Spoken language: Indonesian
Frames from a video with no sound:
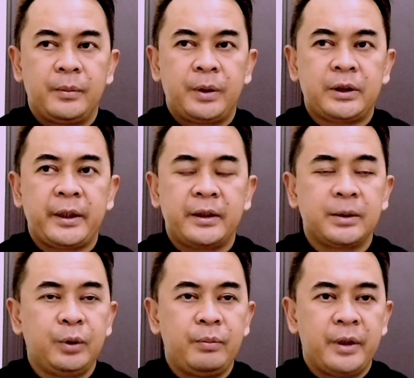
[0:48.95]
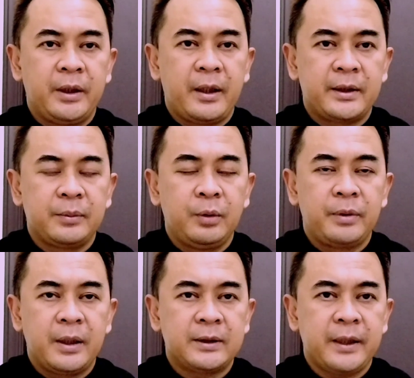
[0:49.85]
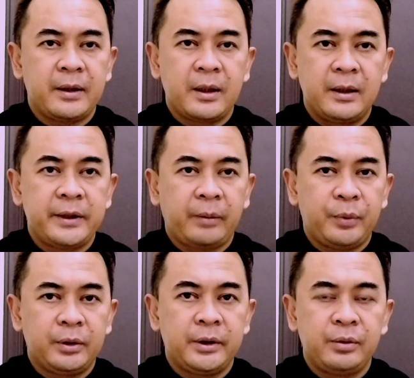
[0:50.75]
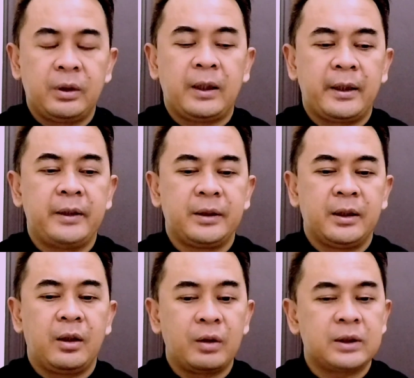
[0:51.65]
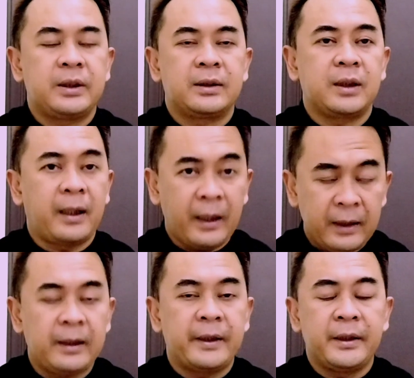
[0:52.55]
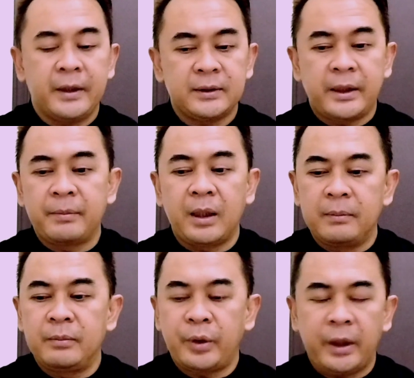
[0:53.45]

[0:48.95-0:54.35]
pertandingan sebelumnya di hari sebelumnya saya gagal jackpot di dua harinya loss ya sekarang hari ini tadi malam